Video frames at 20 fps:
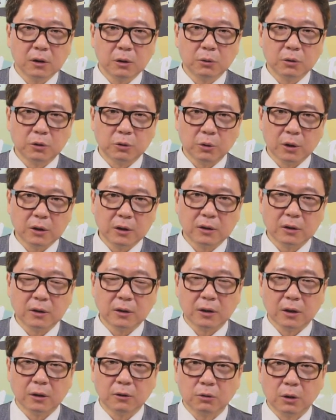率决议之
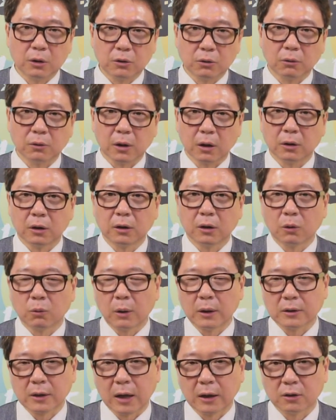前最重要的一个
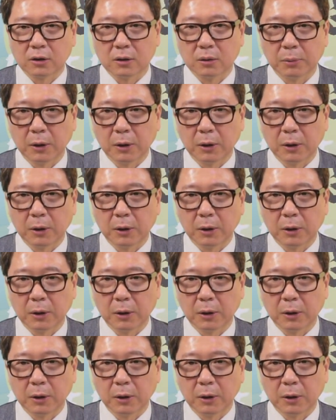观察指